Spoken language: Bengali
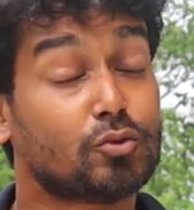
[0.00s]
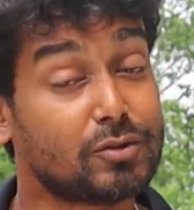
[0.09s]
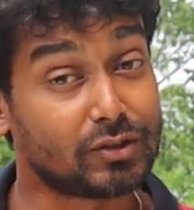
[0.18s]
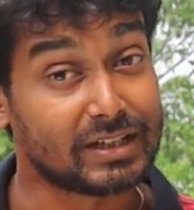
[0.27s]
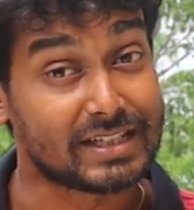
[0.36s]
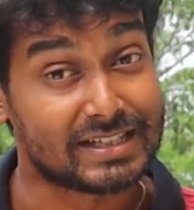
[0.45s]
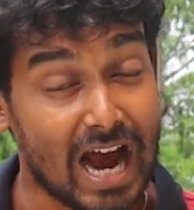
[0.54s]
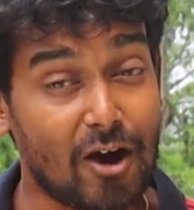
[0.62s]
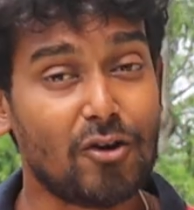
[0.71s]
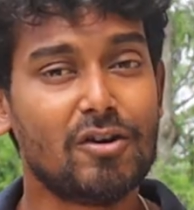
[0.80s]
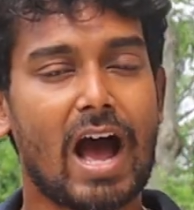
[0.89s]
তুমি যদি
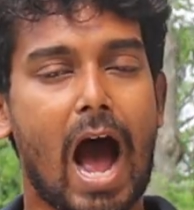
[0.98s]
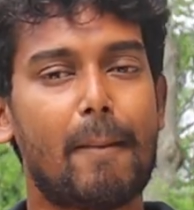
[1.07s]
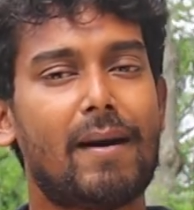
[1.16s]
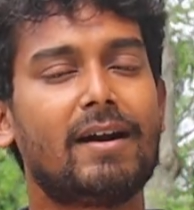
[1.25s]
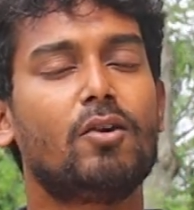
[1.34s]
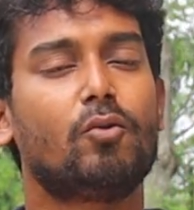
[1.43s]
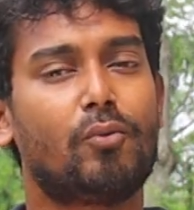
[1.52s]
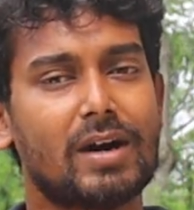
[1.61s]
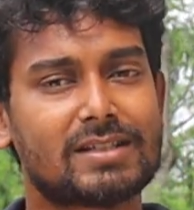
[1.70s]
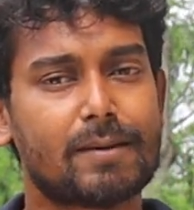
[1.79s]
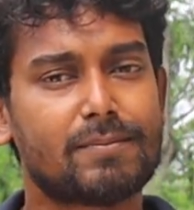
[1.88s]
চাও আমার
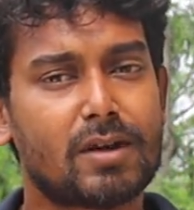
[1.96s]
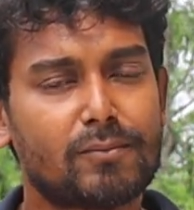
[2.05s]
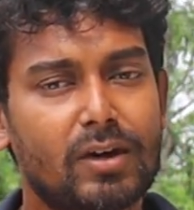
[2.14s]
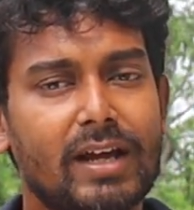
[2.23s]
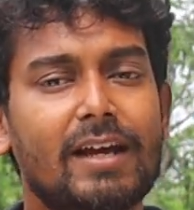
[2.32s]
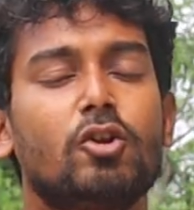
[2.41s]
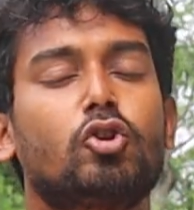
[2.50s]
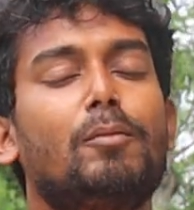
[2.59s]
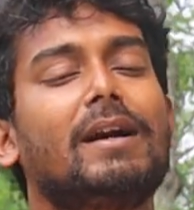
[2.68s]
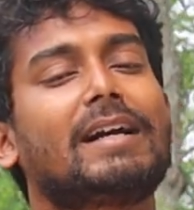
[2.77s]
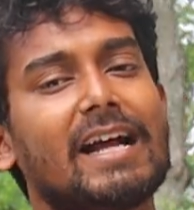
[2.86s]
হোয়াটসঅ্যাপ নম্বরে
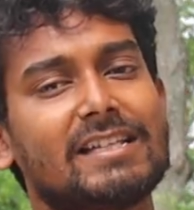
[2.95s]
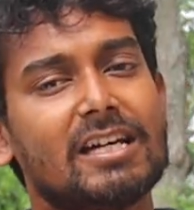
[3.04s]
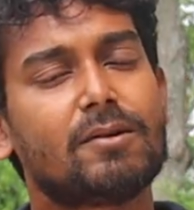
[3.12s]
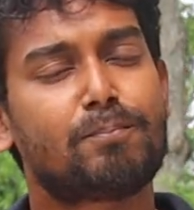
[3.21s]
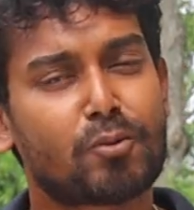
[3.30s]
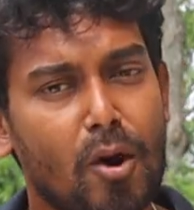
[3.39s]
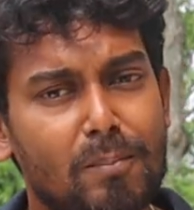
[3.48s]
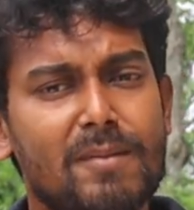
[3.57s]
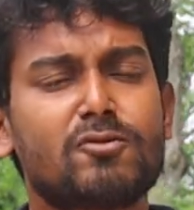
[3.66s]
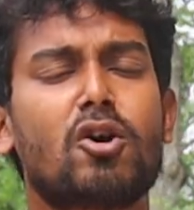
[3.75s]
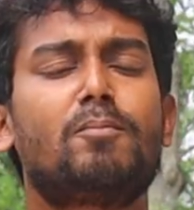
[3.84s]
তোমার গাছের
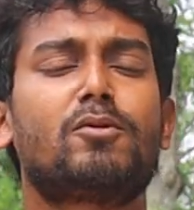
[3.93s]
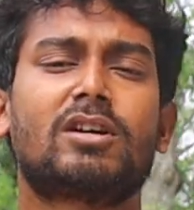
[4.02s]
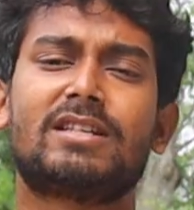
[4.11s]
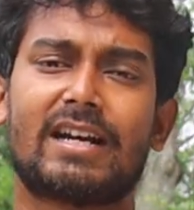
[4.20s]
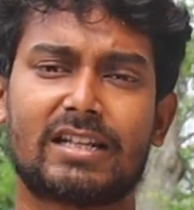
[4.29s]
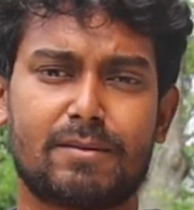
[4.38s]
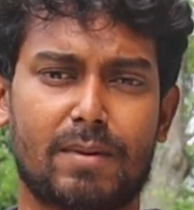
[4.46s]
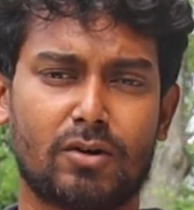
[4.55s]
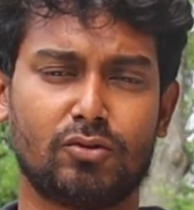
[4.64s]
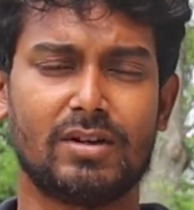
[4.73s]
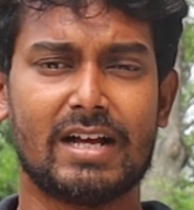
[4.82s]
প্রবলেম সম্পর্কে জানাতে
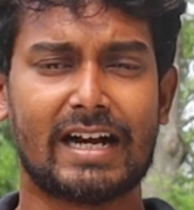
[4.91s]
পারো